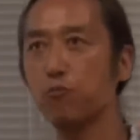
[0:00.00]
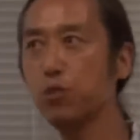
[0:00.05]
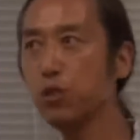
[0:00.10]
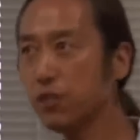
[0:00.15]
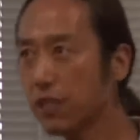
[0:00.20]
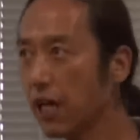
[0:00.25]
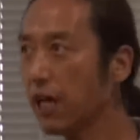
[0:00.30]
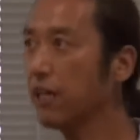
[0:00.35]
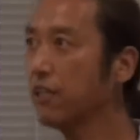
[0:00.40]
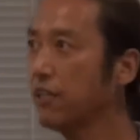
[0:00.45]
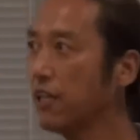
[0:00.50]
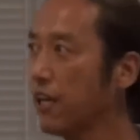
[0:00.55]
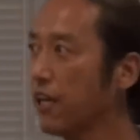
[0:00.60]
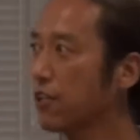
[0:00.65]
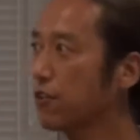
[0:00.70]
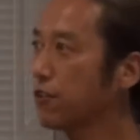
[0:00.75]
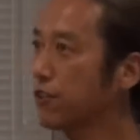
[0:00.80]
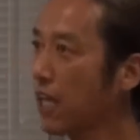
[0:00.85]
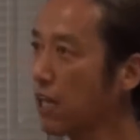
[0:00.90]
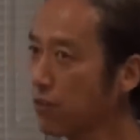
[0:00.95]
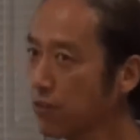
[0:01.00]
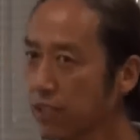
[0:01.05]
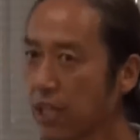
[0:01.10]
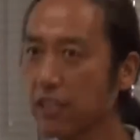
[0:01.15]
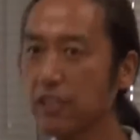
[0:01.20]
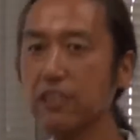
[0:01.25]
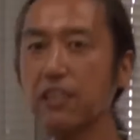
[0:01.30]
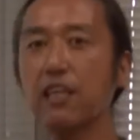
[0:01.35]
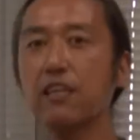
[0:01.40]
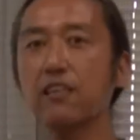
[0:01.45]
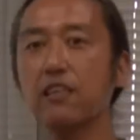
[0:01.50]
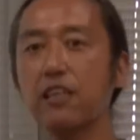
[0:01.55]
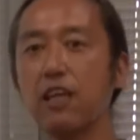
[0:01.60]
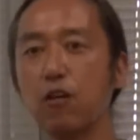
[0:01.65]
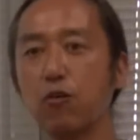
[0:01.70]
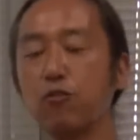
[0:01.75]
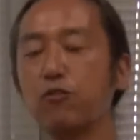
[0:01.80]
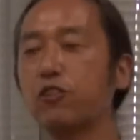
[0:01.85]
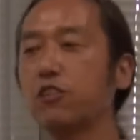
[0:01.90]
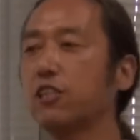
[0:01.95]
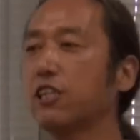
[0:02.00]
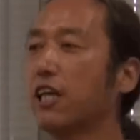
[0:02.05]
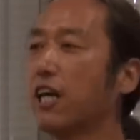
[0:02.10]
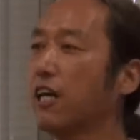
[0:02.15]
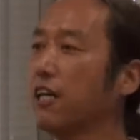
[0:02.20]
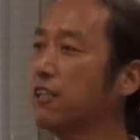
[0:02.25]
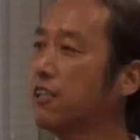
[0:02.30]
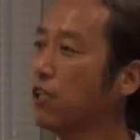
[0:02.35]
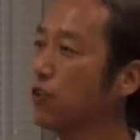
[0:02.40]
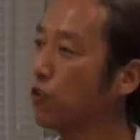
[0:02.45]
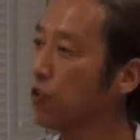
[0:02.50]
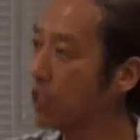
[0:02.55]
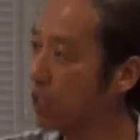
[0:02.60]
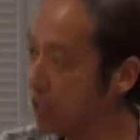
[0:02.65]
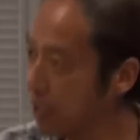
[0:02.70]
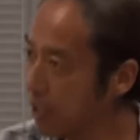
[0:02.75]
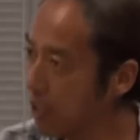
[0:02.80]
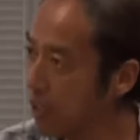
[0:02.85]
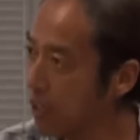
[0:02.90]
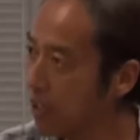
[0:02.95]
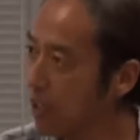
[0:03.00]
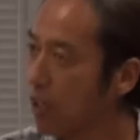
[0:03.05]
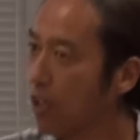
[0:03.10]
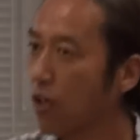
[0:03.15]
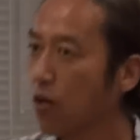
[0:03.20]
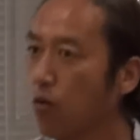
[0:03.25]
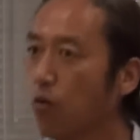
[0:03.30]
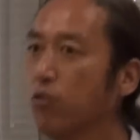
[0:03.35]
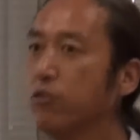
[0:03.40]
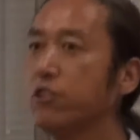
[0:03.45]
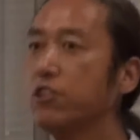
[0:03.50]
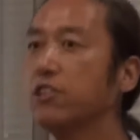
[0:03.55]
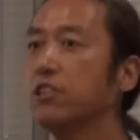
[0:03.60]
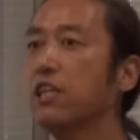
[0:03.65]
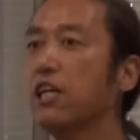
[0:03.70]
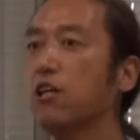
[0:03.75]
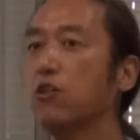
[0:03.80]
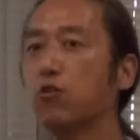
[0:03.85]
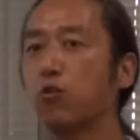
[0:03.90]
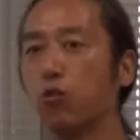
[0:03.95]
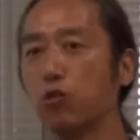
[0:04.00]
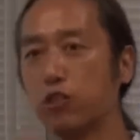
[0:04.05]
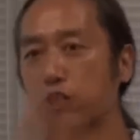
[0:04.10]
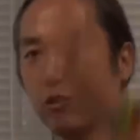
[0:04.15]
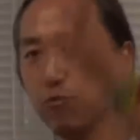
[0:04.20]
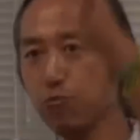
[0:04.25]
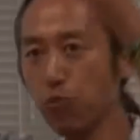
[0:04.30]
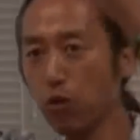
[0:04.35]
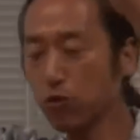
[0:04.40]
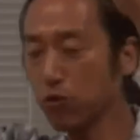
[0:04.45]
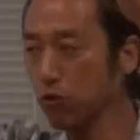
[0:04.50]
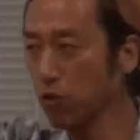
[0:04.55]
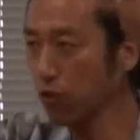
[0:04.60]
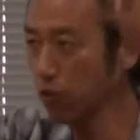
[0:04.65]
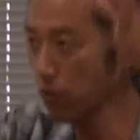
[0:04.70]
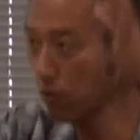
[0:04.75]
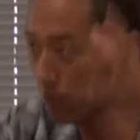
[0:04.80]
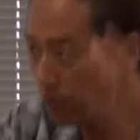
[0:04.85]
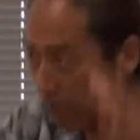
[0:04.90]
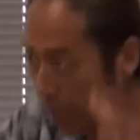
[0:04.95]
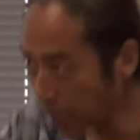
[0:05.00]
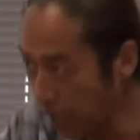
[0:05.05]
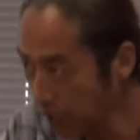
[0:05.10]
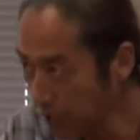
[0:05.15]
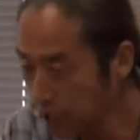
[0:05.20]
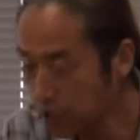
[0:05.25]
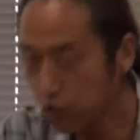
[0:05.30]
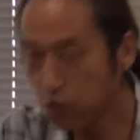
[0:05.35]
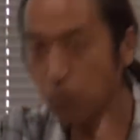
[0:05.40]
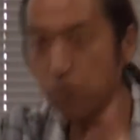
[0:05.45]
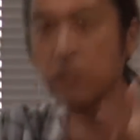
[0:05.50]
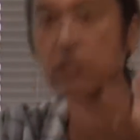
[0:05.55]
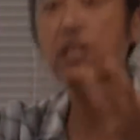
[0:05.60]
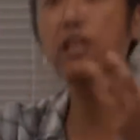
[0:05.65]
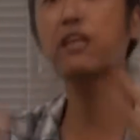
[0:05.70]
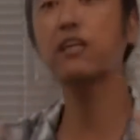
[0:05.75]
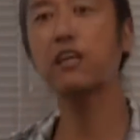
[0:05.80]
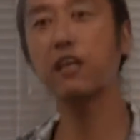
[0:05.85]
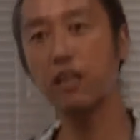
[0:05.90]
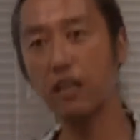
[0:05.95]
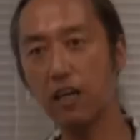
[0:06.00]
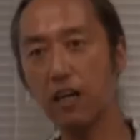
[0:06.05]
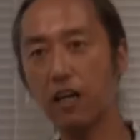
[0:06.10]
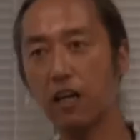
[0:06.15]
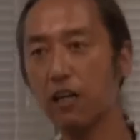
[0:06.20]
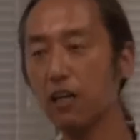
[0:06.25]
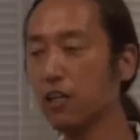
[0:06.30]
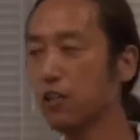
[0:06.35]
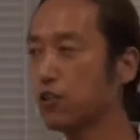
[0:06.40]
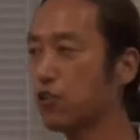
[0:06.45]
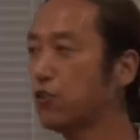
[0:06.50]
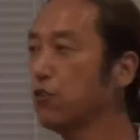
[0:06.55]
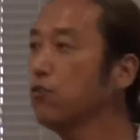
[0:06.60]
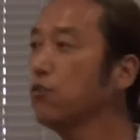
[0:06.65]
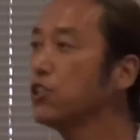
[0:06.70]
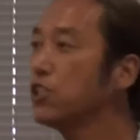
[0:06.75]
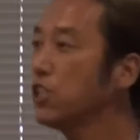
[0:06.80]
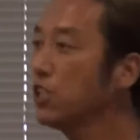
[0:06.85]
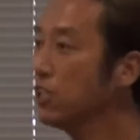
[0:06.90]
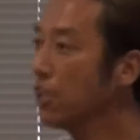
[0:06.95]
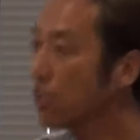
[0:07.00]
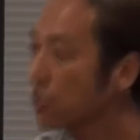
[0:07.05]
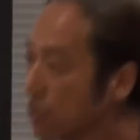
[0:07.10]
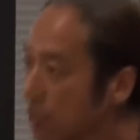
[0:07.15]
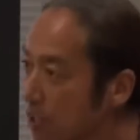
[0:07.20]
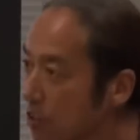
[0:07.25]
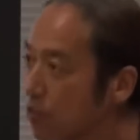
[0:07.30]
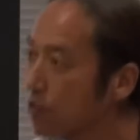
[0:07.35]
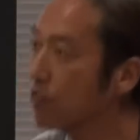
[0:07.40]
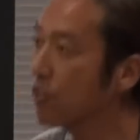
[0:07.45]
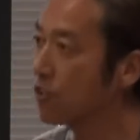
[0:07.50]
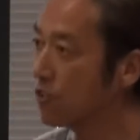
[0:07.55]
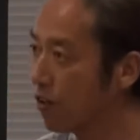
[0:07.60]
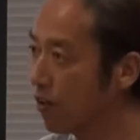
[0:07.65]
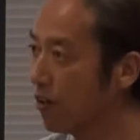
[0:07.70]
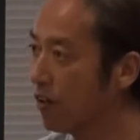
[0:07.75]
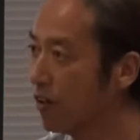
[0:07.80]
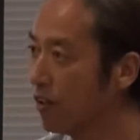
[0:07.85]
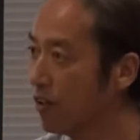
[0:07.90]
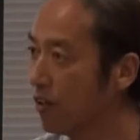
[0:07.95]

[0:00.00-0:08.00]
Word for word: 舞台でくたくたになってお家に帰った時にお家にあるご神木のような存在から通信が来たっていうんですよ。